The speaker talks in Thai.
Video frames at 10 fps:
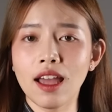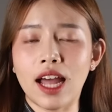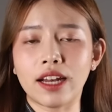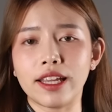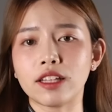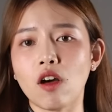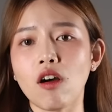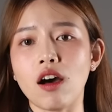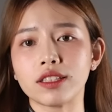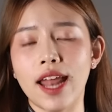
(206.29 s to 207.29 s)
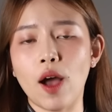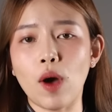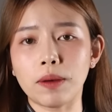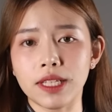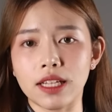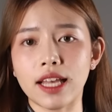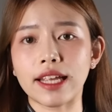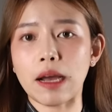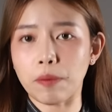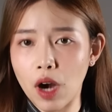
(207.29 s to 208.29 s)
ทางนี้ก็ต้องขอแสดงความเสียใจ
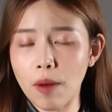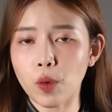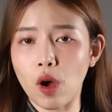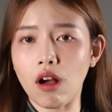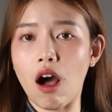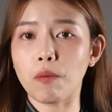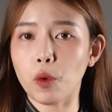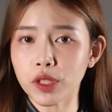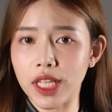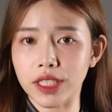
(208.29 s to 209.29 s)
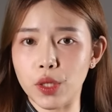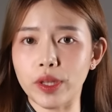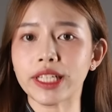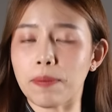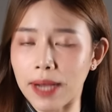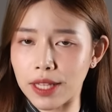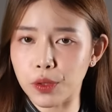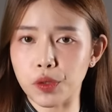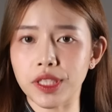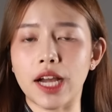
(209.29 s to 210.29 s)
กับครอบครัวของผู้เสียชีวิตกับการ
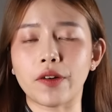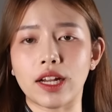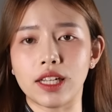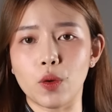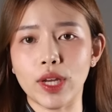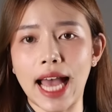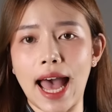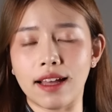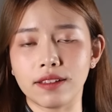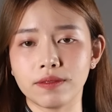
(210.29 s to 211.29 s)
สูญเสียครั้งนี้ด้วยค่ะ